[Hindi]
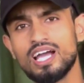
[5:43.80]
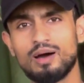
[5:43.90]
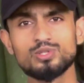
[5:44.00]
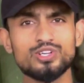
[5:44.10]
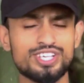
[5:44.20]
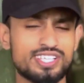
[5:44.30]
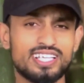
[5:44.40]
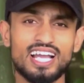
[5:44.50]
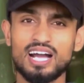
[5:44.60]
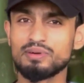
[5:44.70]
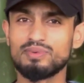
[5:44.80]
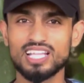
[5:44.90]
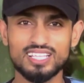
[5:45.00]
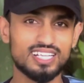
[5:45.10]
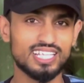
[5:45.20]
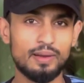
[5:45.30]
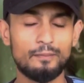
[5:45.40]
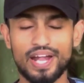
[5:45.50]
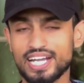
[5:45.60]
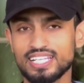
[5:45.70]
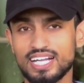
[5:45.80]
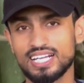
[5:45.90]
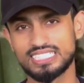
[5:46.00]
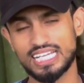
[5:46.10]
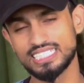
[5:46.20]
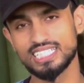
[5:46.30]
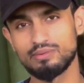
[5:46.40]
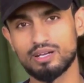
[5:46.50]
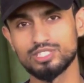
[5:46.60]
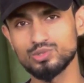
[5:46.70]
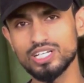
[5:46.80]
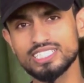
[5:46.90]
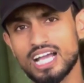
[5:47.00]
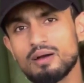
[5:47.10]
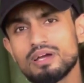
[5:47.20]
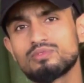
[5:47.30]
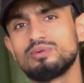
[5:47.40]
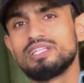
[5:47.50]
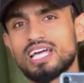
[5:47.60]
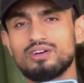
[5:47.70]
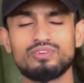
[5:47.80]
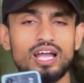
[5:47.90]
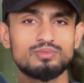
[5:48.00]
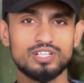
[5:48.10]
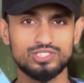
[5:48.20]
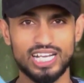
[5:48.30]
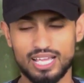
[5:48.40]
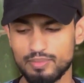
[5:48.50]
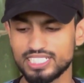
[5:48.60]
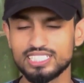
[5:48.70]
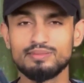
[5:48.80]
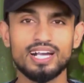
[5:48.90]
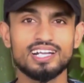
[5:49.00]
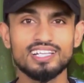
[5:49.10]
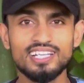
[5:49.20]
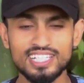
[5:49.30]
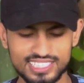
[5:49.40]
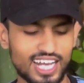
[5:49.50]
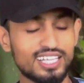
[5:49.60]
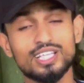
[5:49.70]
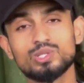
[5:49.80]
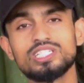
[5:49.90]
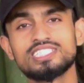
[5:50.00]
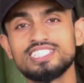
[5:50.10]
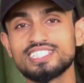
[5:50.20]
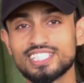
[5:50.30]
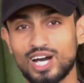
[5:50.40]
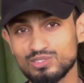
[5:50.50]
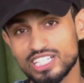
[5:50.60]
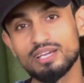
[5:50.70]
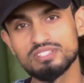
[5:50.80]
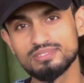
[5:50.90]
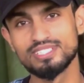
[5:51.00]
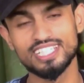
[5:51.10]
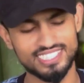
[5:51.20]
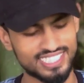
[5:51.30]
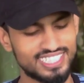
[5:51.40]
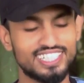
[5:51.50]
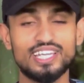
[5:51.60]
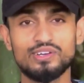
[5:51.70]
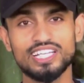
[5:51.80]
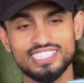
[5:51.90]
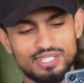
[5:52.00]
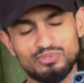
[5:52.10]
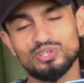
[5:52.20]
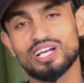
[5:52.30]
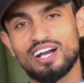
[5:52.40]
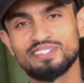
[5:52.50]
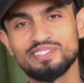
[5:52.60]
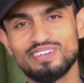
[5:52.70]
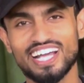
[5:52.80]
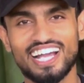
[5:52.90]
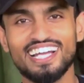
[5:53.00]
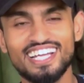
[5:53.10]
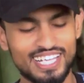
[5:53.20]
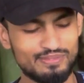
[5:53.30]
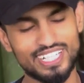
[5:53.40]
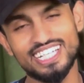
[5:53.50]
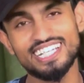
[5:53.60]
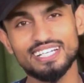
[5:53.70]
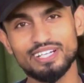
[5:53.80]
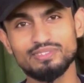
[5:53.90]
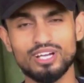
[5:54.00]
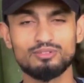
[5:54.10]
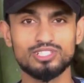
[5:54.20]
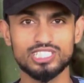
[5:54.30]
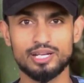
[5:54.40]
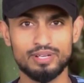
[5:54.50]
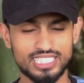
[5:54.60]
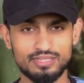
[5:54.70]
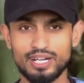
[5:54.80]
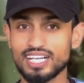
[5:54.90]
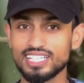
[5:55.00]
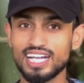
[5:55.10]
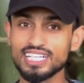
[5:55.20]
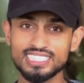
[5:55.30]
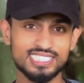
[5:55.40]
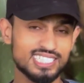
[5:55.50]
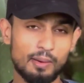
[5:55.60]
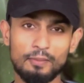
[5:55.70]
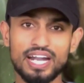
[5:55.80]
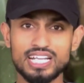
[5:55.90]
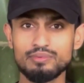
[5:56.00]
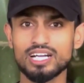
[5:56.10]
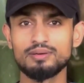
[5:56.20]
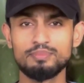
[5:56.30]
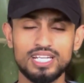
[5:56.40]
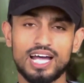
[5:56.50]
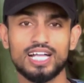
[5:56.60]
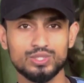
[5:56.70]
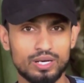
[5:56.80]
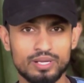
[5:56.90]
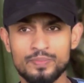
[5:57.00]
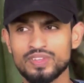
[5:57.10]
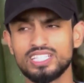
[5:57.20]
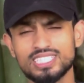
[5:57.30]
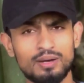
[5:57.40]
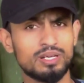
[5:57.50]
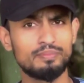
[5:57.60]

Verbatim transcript: अब दोस्त यहाँ पर बात करते हैं हम बैटरी एंड चार्जिंग के बारे में सो गई यहाँ पर आपको मिलता है फाइव थाउजेंड की बैटरी चाहते तो ये सिक्स थाउजेंड भी दे सकते थे क्योंकि वाइज ये फ़ोन काफ़ी बड़ा है बट ठीक है भाई फाइव थाउजेंड की बैटरी एंड किस इसका बैटरी बैकअप भी लाजवाब है इसका हमने